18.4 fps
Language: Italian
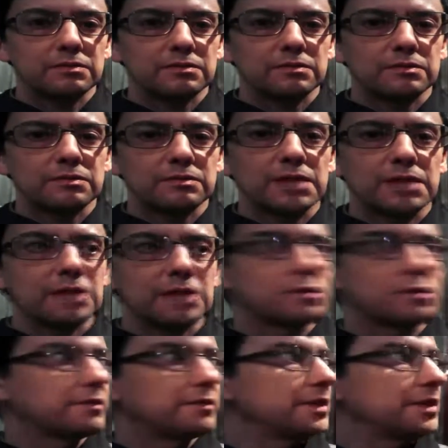un altro
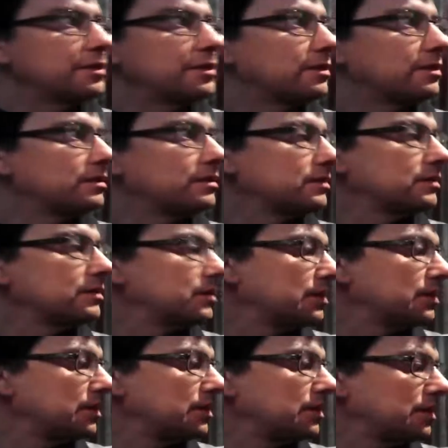video
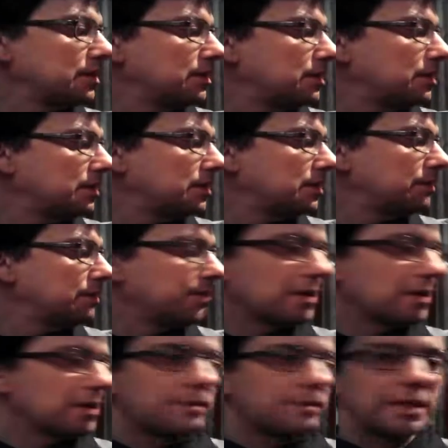
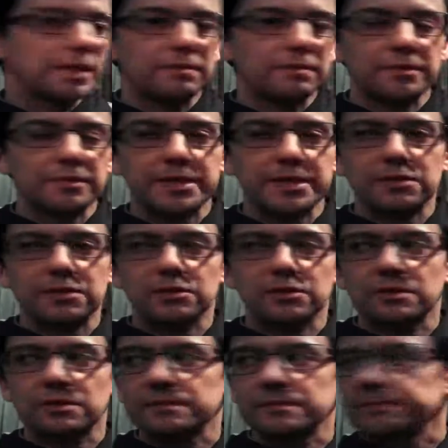però per il
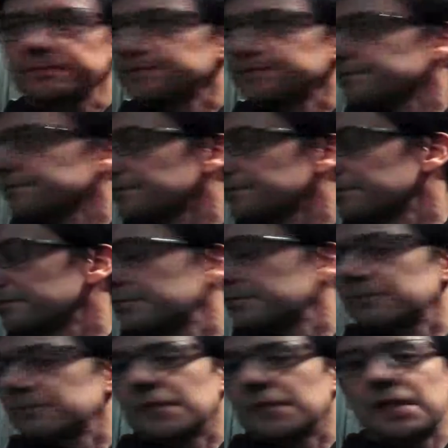momento
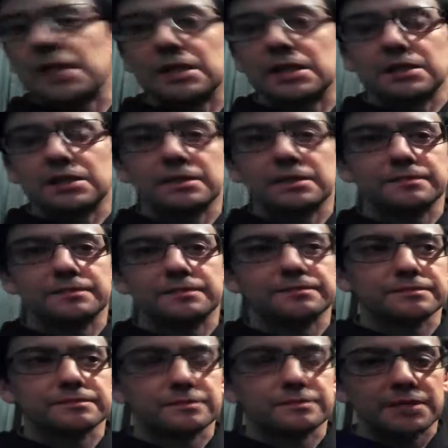niente
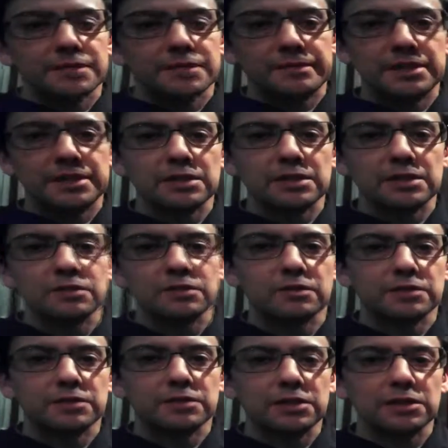mi tengo in
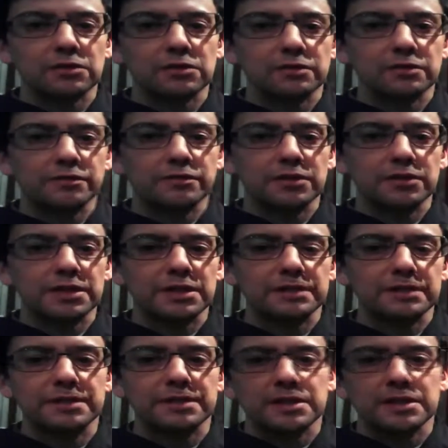contatto con voi
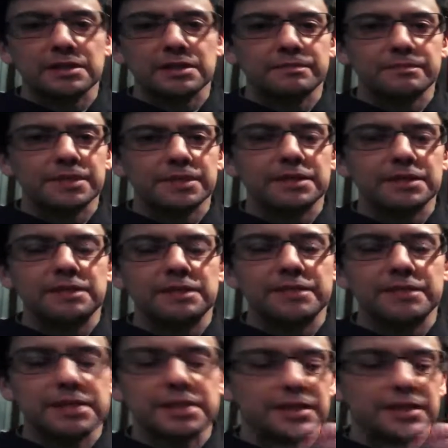per
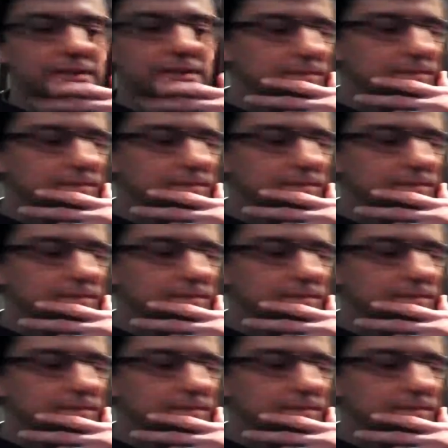dirvi che,